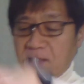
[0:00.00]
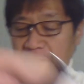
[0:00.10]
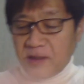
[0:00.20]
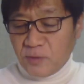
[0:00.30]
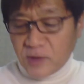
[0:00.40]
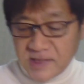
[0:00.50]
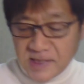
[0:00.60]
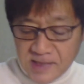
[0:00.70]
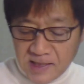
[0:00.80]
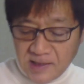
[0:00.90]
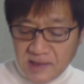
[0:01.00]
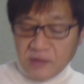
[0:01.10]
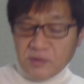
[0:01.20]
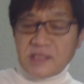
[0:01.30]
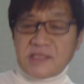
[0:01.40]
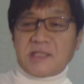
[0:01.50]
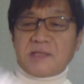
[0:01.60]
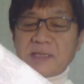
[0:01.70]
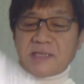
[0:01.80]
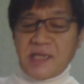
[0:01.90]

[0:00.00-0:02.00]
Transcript: ね、季節はたはたの記事出てきましたね。